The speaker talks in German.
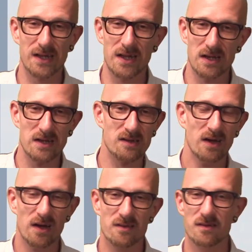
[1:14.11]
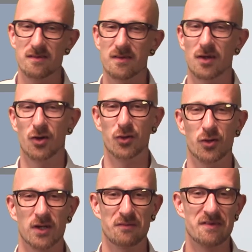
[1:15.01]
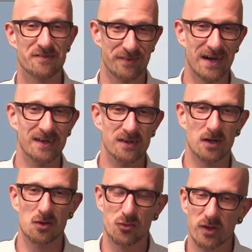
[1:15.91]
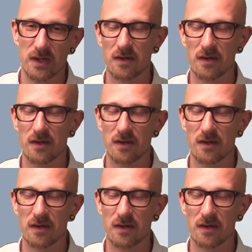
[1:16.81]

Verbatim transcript: Ähnlich sieht es dann auch in Nordrhein-Westfalen aus.